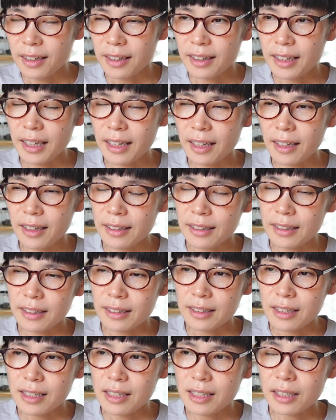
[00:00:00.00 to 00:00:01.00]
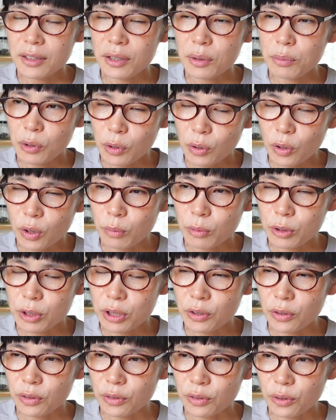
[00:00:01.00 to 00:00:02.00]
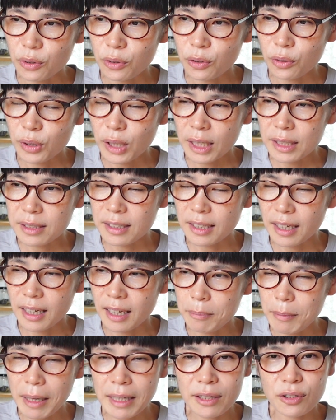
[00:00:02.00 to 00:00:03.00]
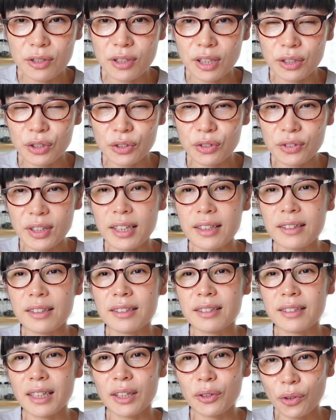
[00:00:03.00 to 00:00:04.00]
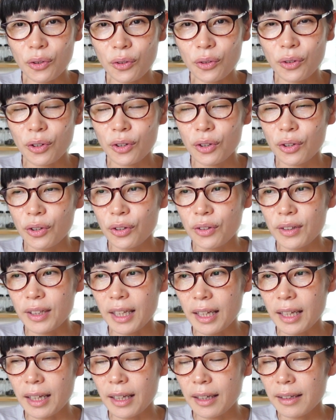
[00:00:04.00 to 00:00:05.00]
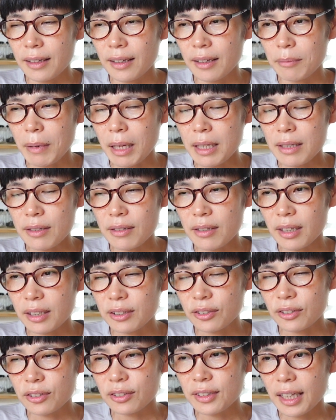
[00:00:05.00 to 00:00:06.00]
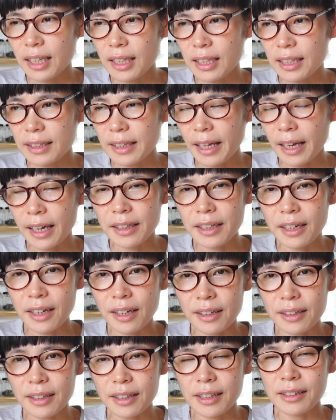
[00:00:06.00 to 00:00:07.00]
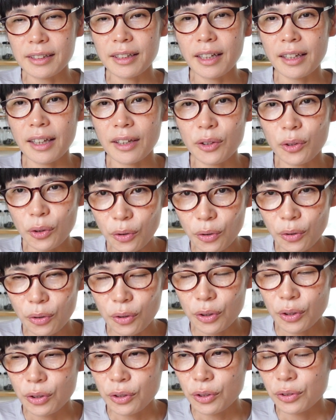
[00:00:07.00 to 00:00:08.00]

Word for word: で T シャツももちろんこう数が枚数が少ないんですけどで枚数が少ないだけならいいんだけど